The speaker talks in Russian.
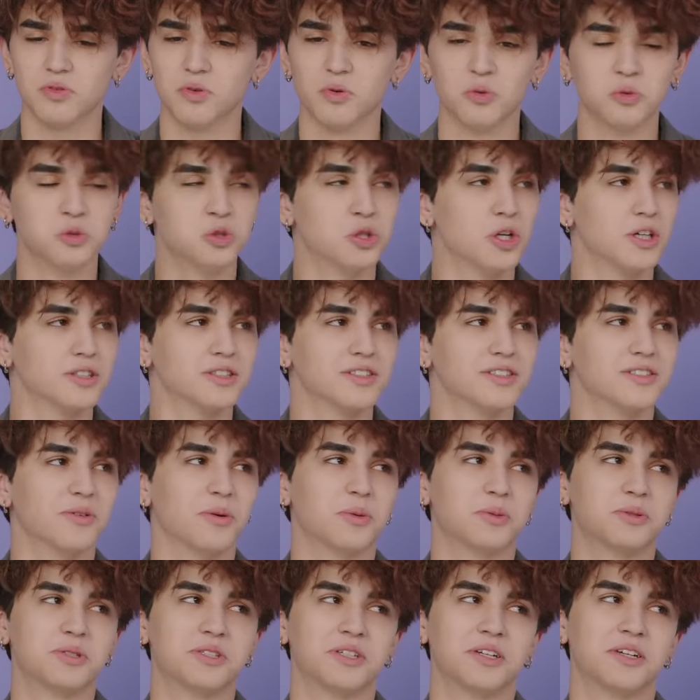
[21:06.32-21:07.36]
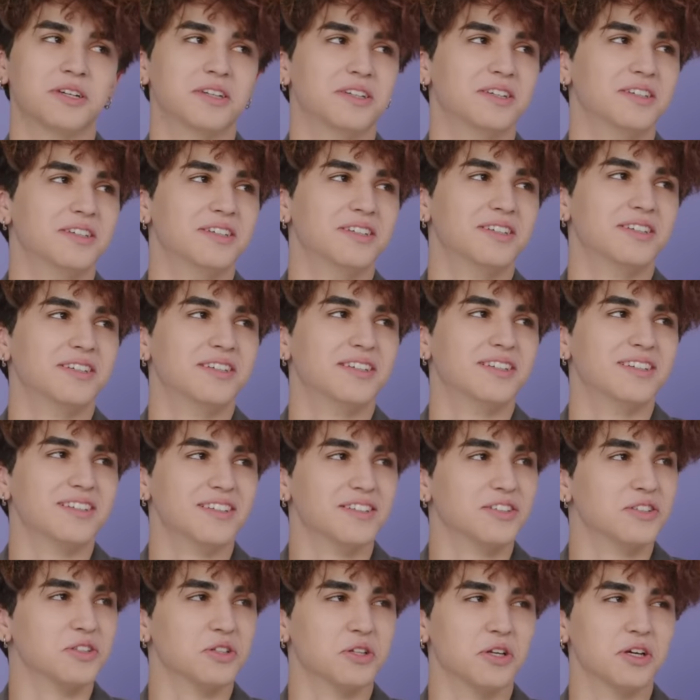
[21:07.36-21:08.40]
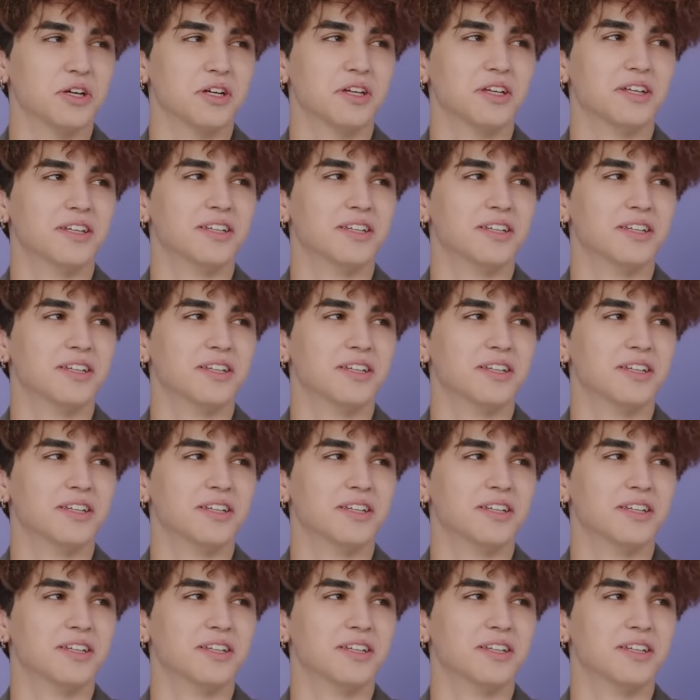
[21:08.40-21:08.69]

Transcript: Ужасно вообще. Да? Да.